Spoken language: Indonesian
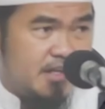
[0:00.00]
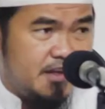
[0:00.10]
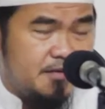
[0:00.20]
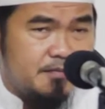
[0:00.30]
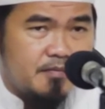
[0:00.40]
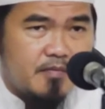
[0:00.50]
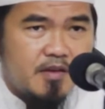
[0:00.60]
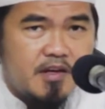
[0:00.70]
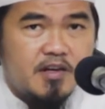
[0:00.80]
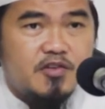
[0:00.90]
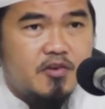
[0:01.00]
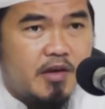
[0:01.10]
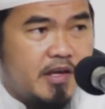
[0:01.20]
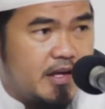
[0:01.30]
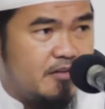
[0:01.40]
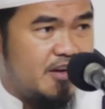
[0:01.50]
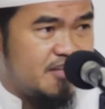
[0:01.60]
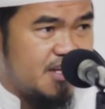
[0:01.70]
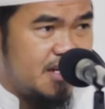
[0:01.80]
ini yang disahihkan oleh Syekh